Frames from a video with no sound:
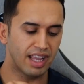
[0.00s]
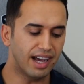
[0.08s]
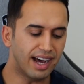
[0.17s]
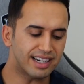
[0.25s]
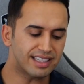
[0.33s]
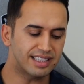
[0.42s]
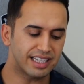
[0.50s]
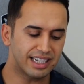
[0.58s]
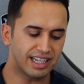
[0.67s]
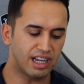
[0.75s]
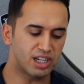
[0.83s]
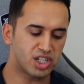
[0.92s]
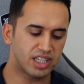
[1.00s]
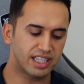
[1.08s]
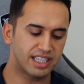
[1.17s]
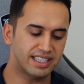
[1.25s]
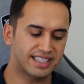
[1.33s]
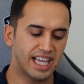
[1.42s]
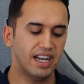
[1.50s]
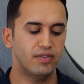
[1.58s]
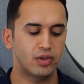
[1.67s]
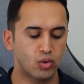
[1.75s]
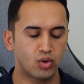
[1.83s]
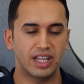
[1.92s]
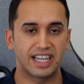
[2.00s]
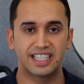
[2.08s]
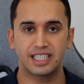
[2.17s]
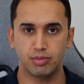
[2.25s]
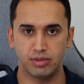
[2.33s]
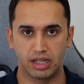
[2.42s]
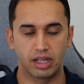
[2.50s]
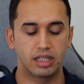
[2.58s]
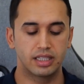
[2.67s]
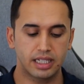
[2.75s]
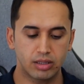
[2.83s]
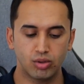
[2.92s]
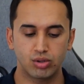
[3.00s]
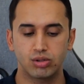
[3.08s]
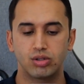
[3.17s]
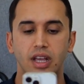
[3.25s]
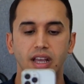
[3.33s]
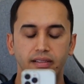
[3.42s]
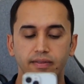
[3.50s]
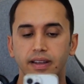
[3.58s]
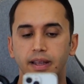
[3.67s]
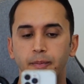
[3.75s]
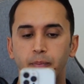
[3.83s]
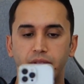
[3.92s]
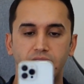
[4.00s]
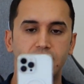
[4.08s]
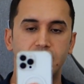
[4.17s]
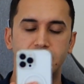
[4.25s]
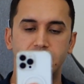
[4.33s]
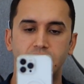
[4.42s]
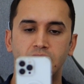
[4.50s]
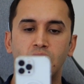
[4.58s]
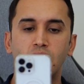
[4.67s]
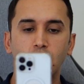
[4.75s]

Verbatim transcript: Ardından aşağıdaki selfie yükle kısmına tıklıyoruz ve arkadaşlar